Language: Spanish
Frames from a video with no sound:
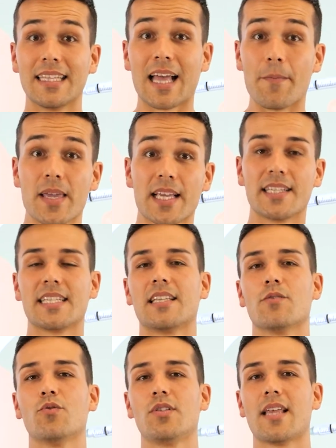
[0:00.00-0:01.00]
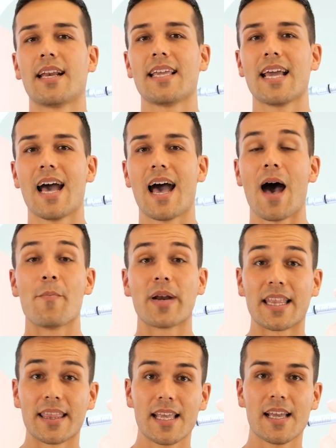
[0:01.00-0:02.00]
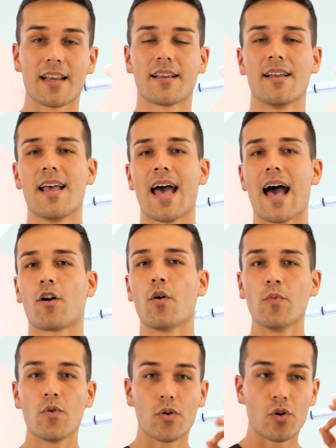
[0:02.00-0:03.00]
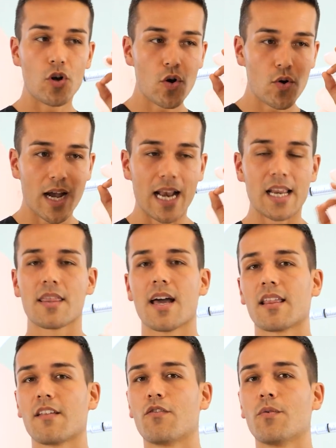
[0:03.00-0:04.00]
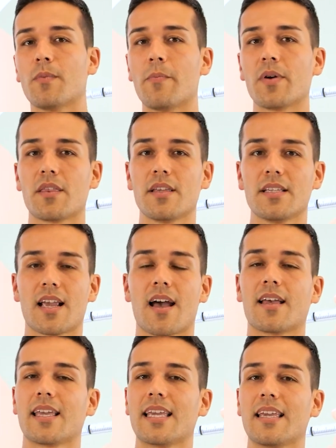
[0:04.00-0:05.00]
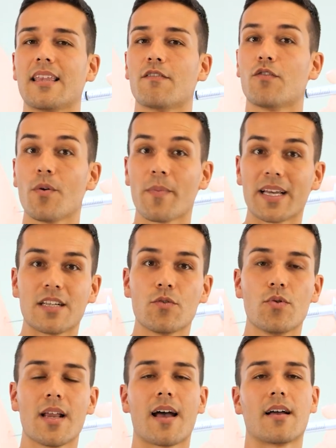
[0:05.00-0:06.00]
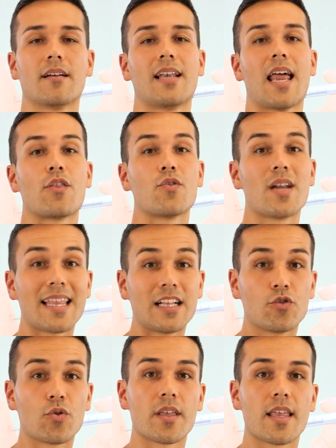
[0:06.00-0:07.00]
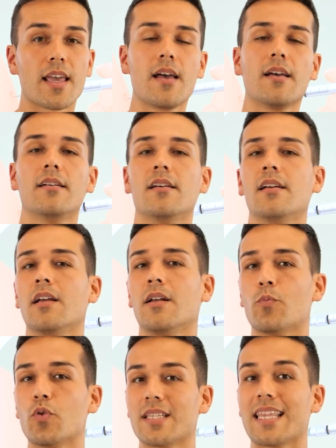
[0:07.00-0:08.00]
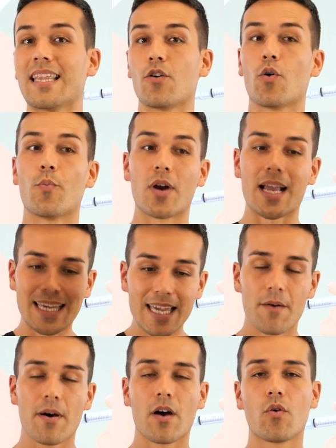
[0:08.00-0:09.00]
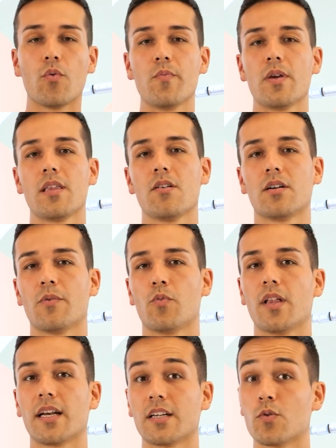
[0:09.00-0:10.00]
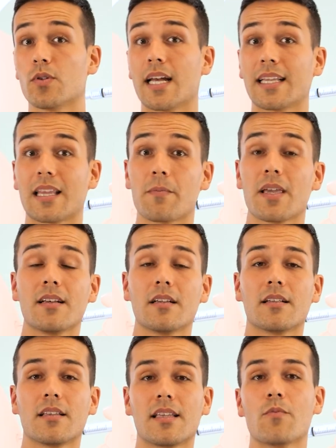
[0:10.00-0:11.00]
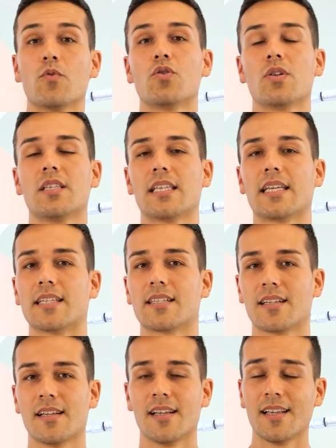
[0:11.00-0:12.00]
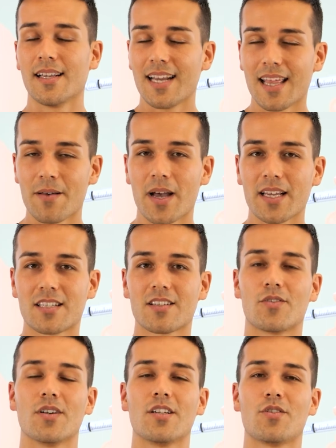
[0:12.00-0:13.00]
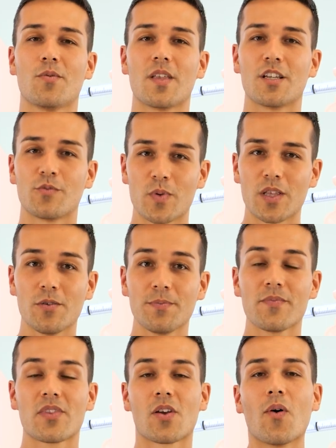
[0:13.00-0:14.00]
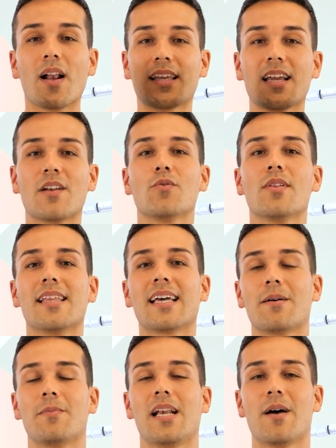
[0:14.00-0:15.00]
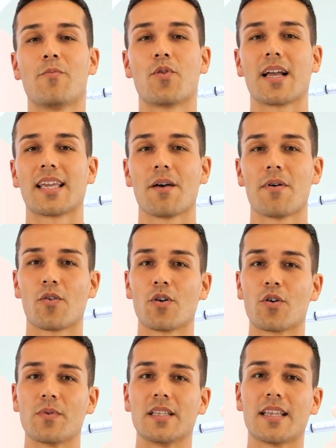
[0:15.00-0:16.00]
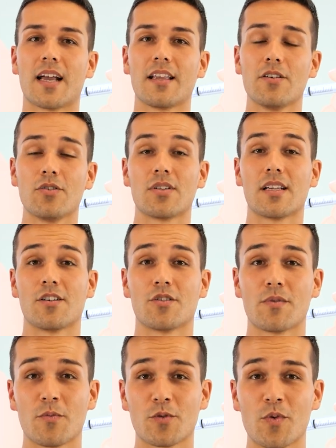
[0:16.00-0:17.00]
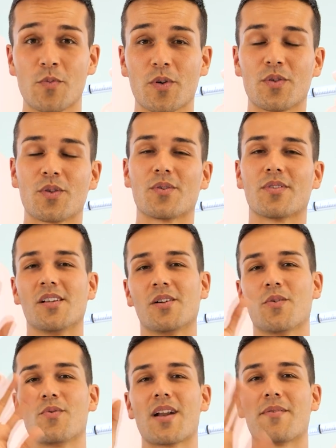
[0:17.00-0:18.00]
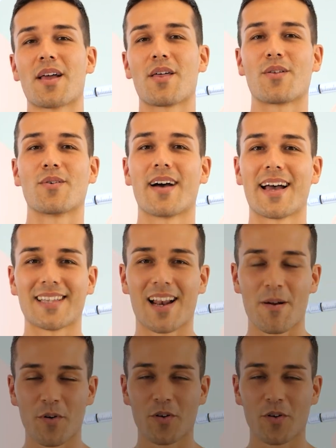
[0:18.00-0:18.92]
También, si te gustaría aprender a cómo localizar de forma precisa y de forma segura la zona idea pues te dejo por aquí abajo un vídeo que te puede resultar también de mucho interés. Nada más, con esto me despido. Cualquier duda déjamela por aquí abajo en comentarios nos vemos muy pronto. Un abrazo, hasta la